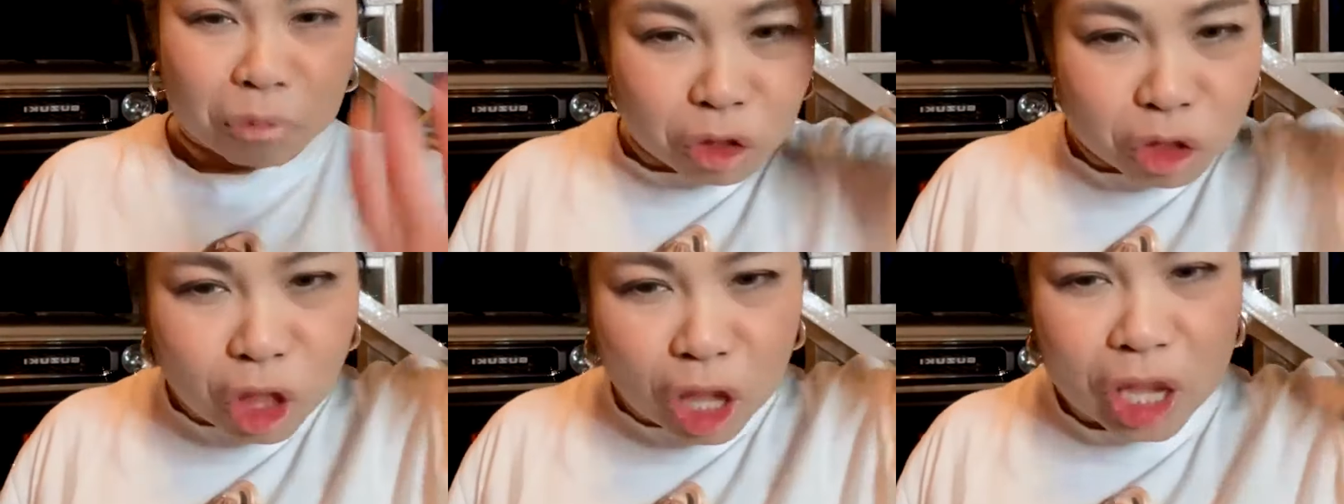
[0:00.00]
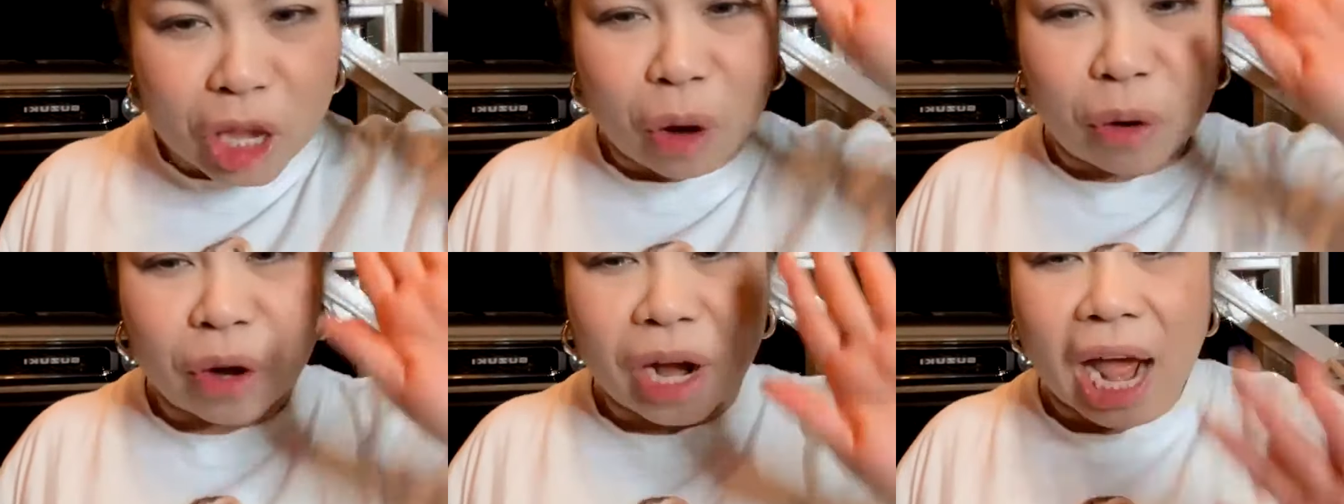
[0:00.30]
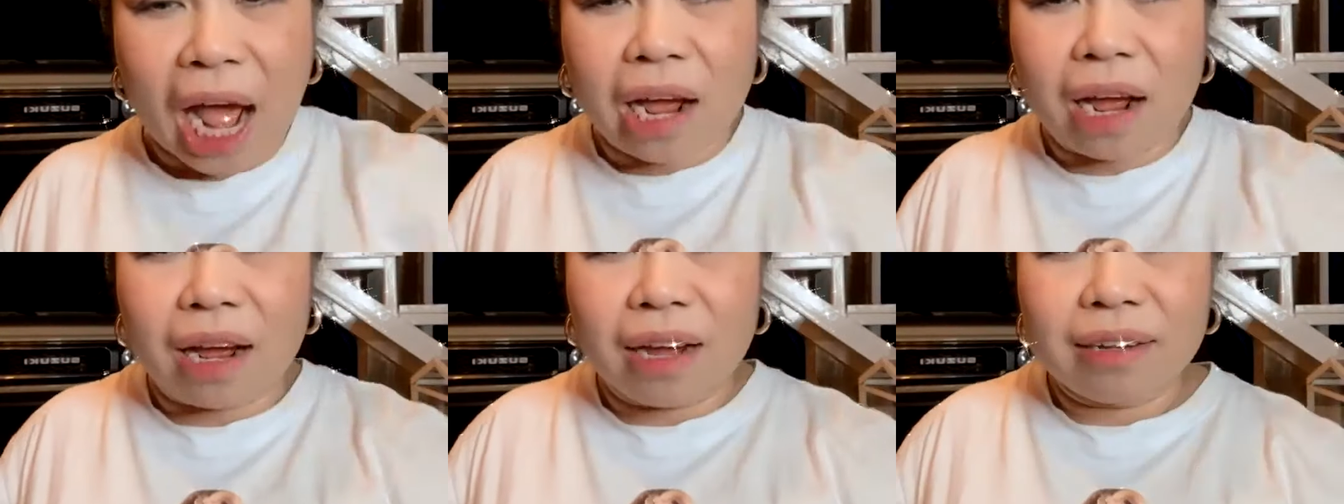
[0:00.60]
แต่เดี๋ยว
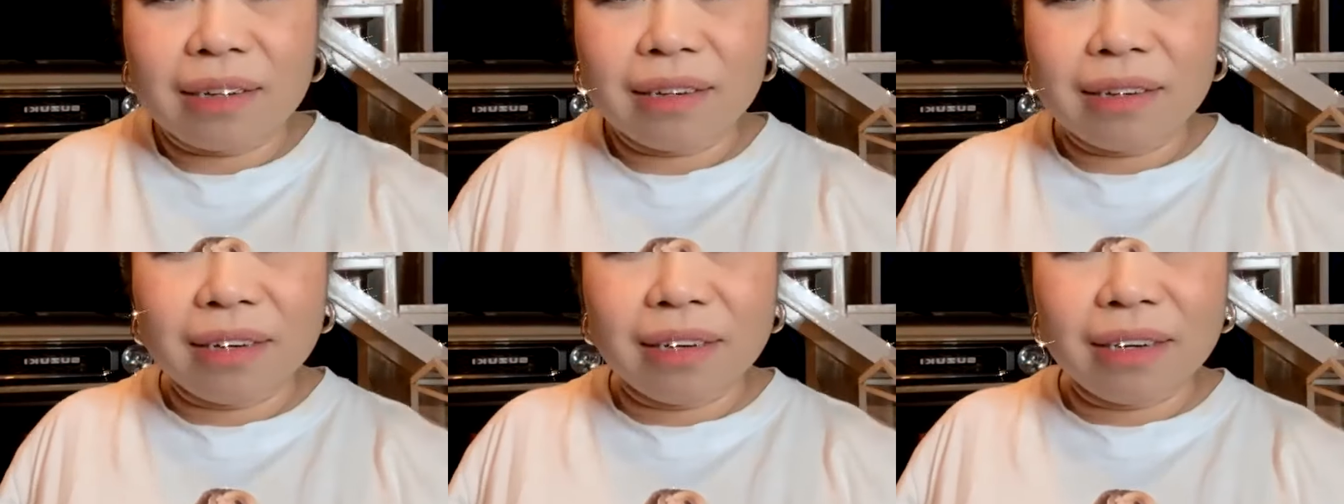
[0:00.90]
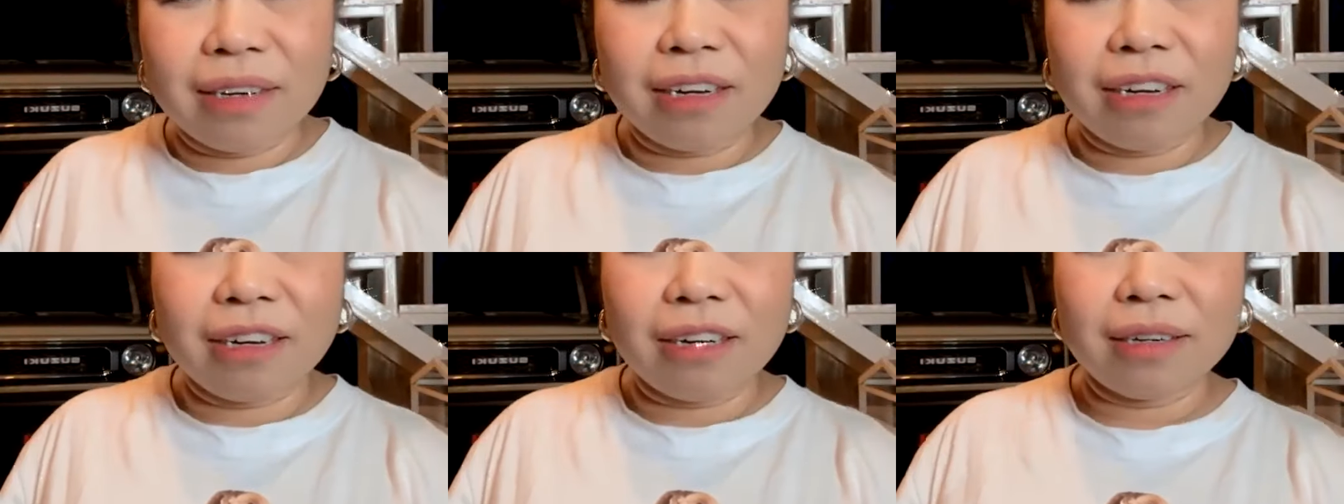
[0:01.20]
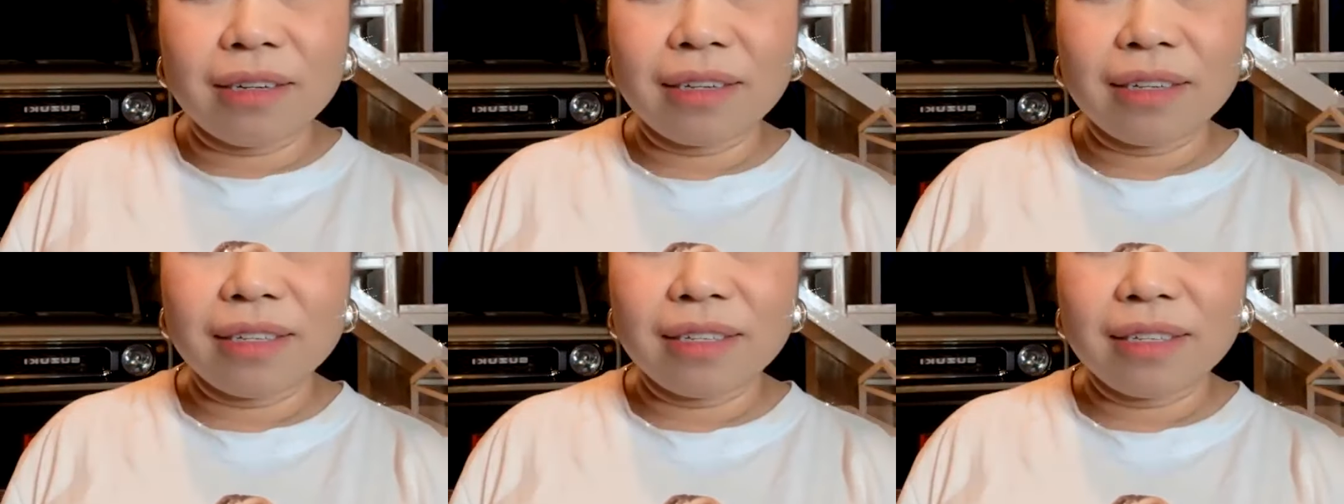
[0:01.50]
นะเออ
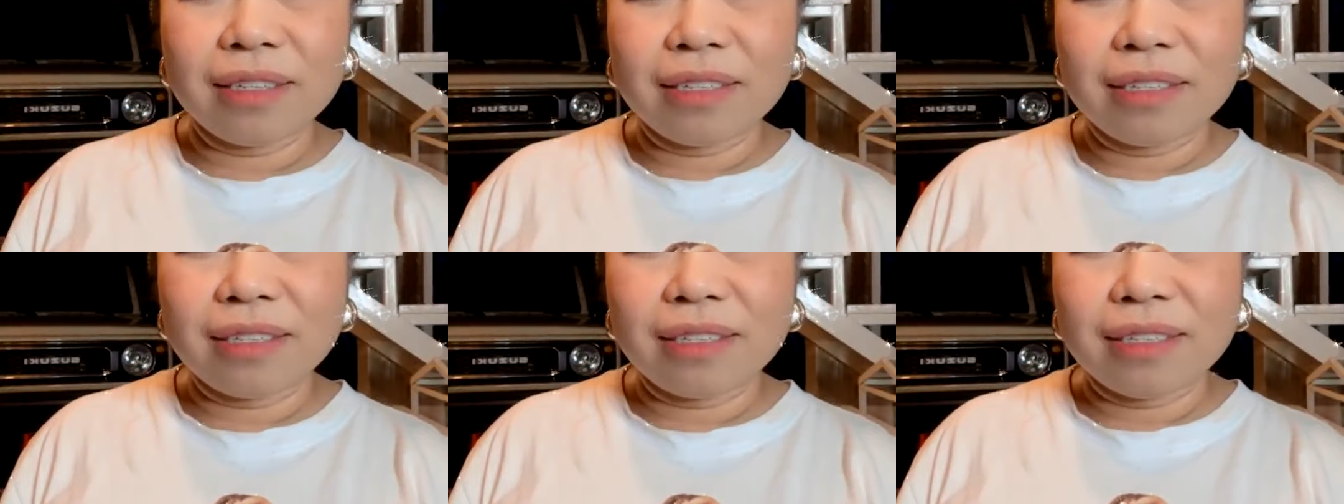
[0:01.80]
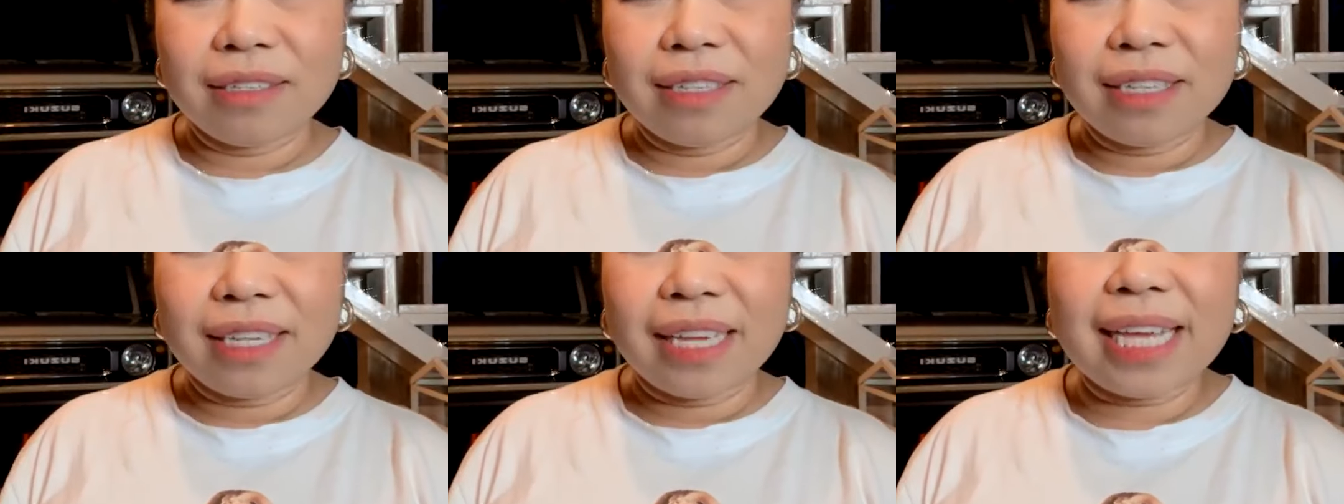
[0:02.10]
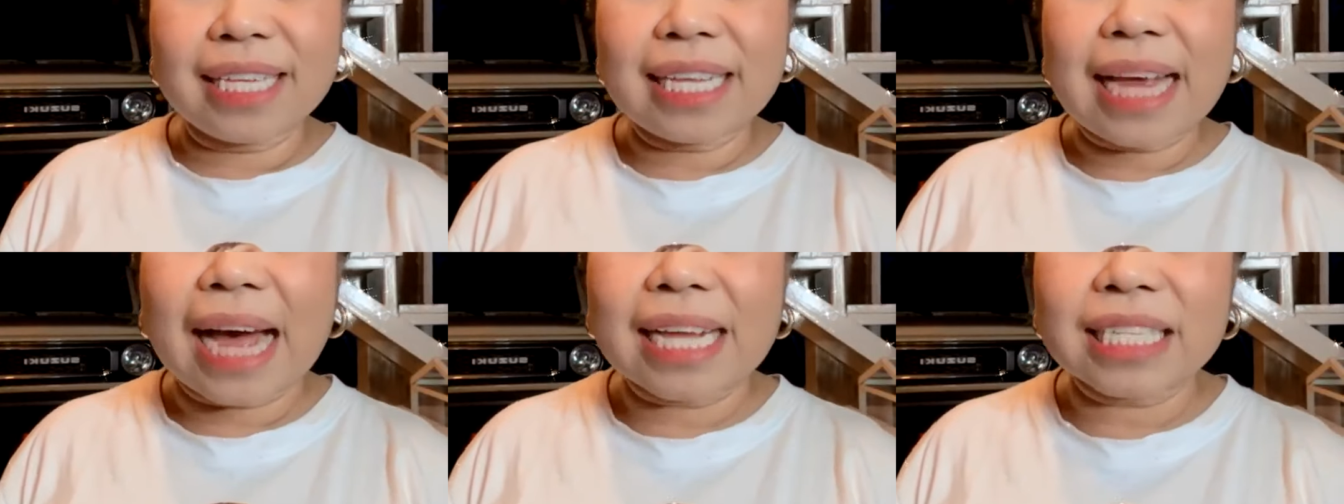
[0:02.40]
อี
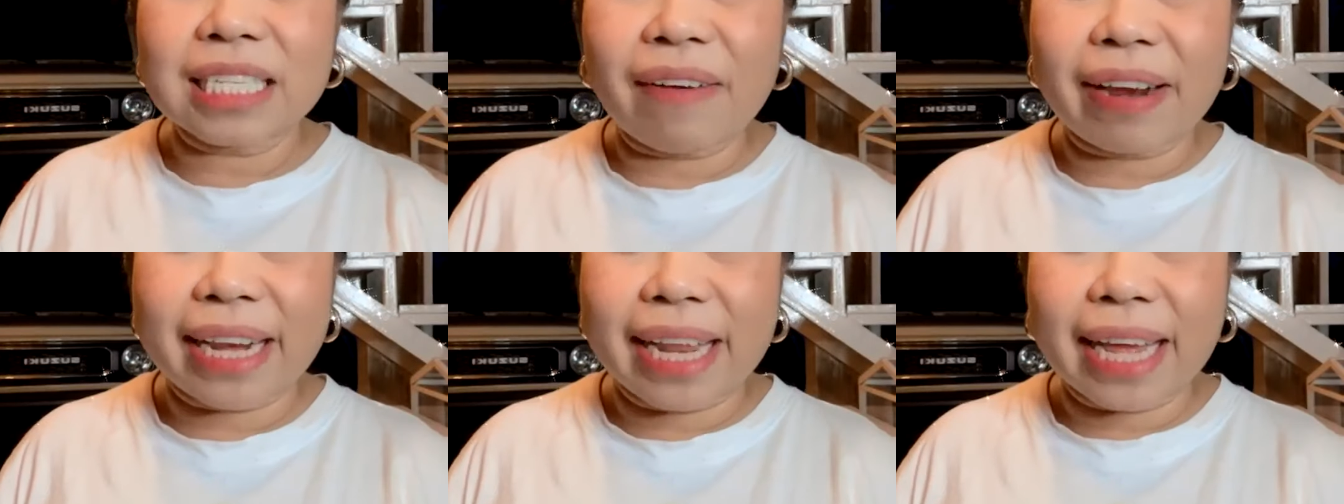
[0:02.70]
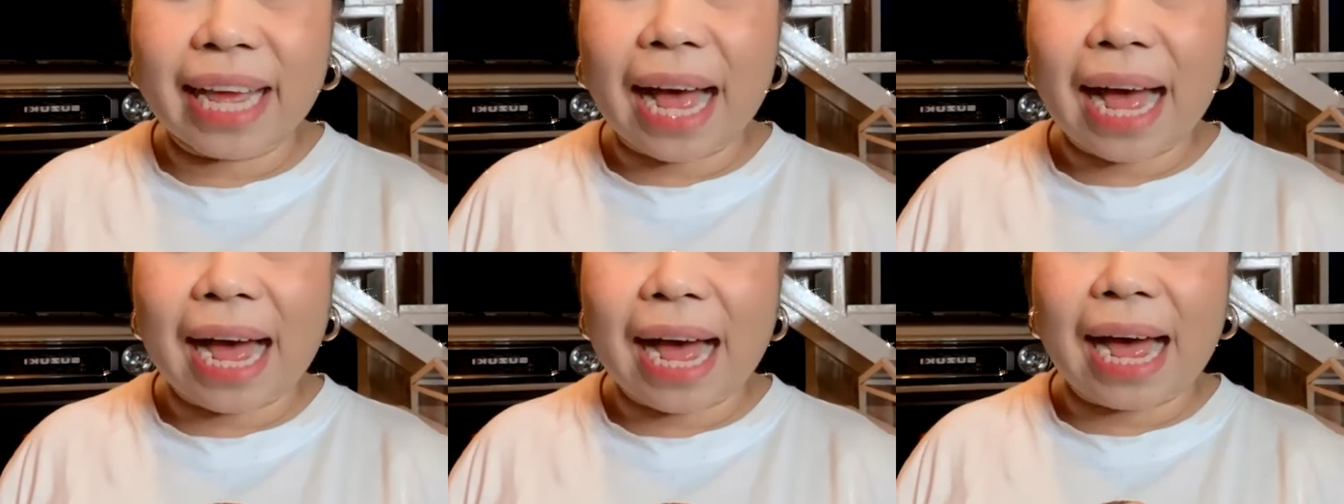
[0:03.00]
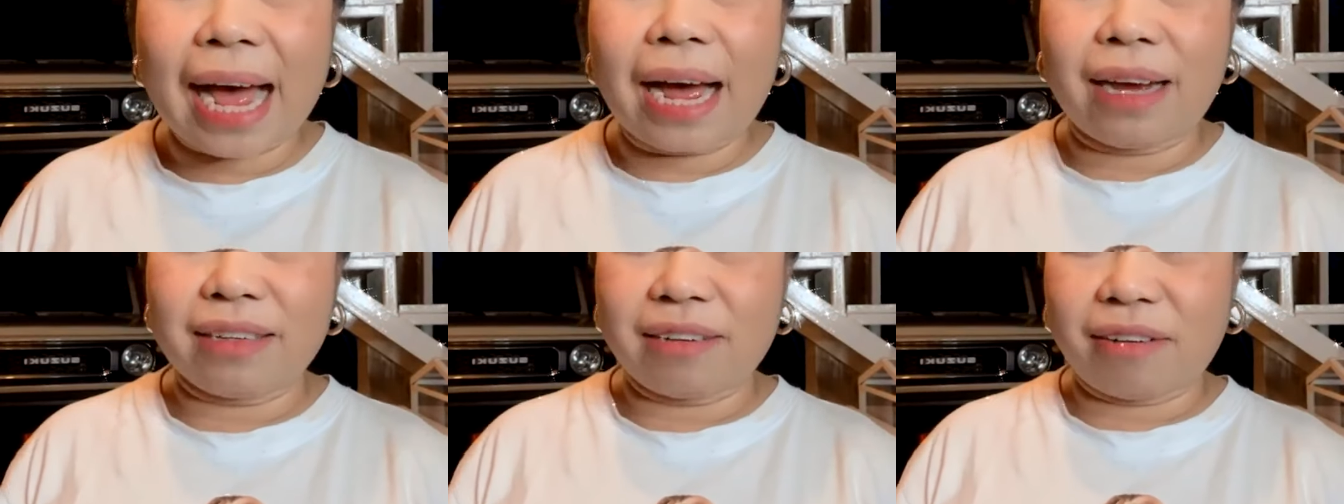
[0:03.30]
ชาสวัสดีค่ะ
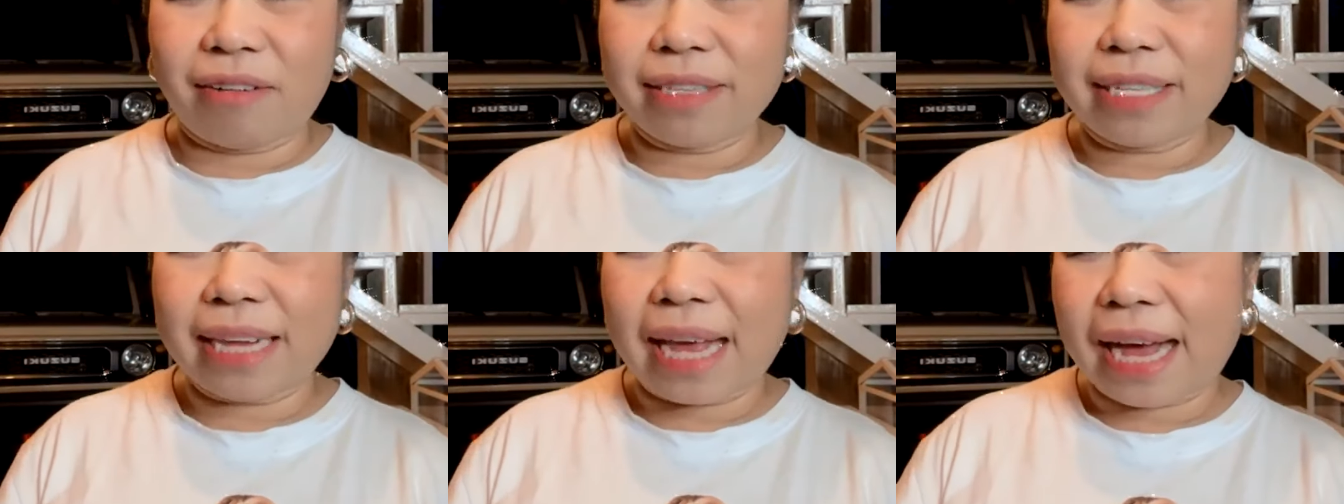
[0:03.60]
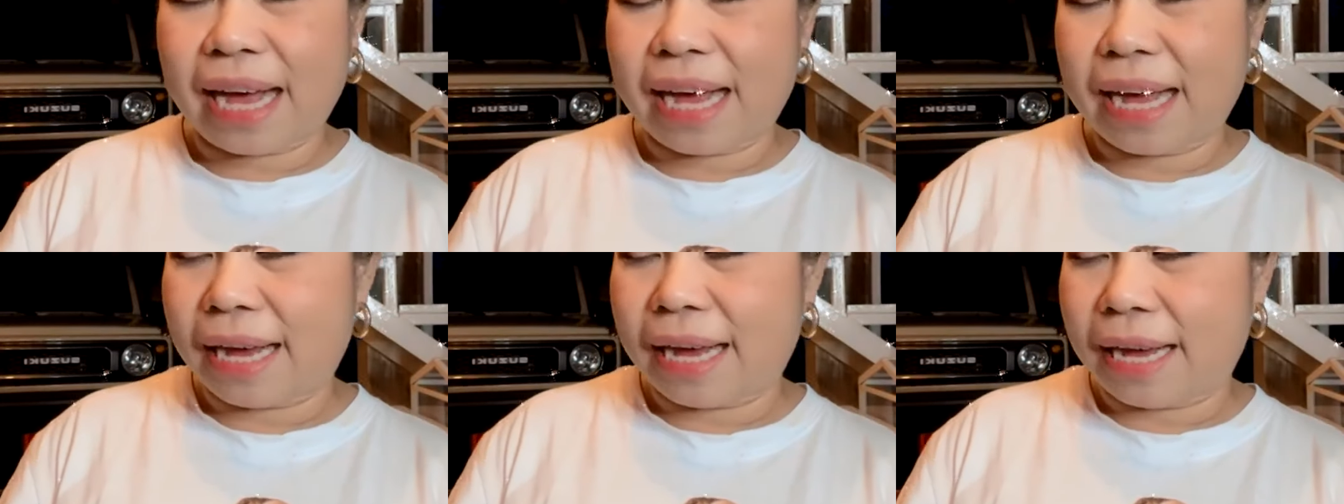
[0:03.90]
น้องชา